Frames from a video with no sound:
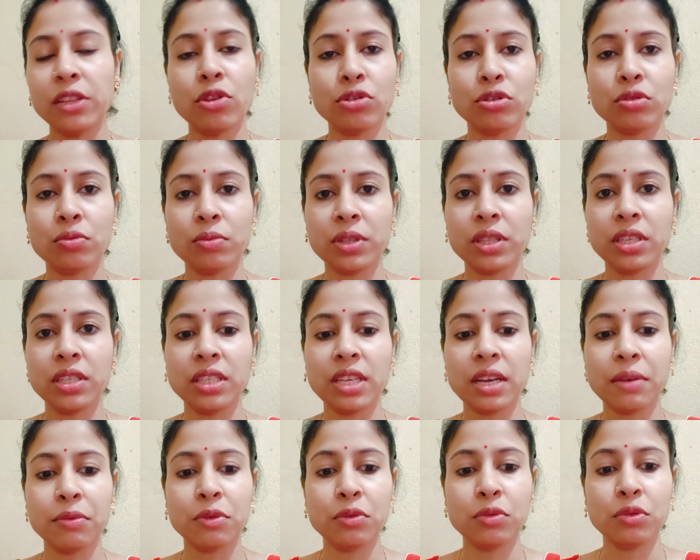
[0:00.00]
দেখি
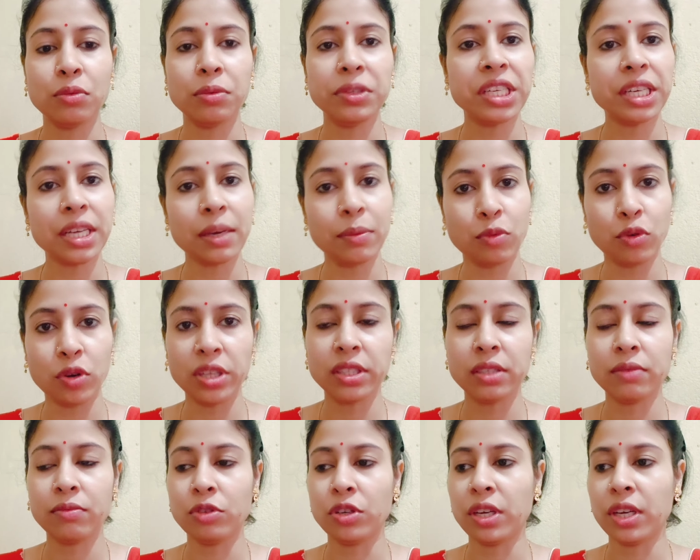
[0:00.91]
দশমীর দিন যাব তোমাদেরকে
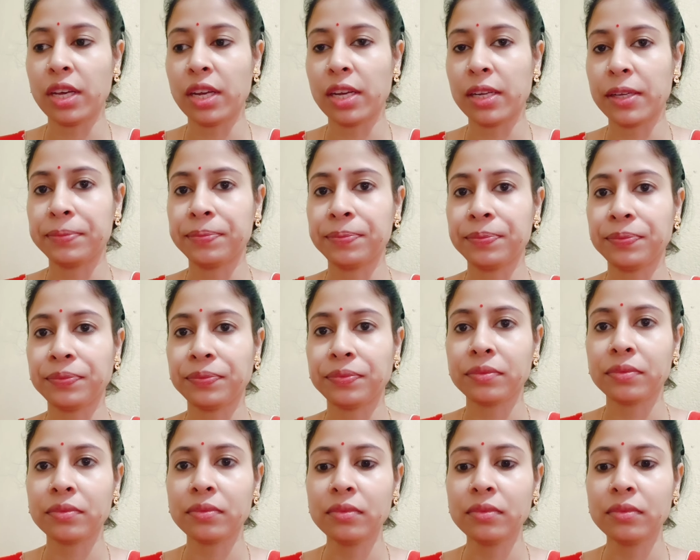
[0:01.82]
বলেছি মনে কালকে